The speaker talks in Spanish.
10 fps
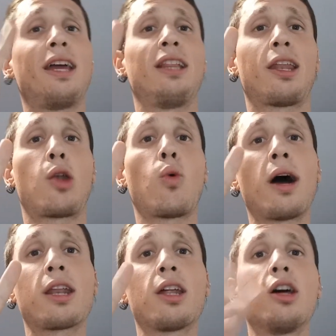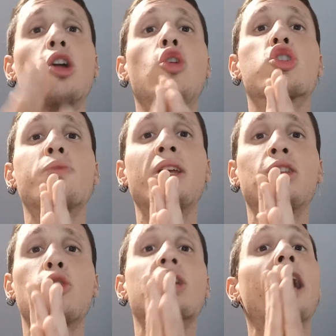En tercer lugar, los
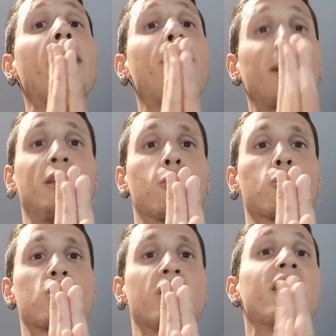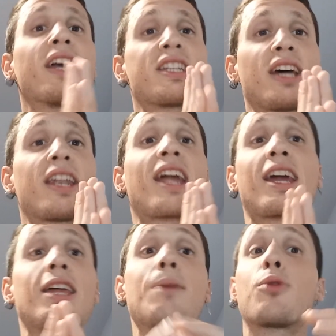vientos anabáticos, que se dan a
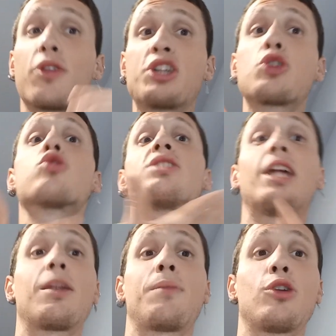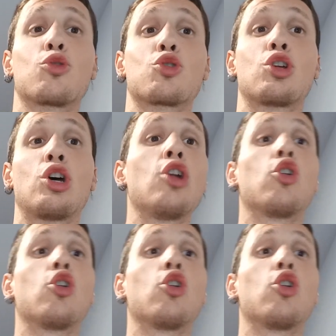raíz de procesos térmicos.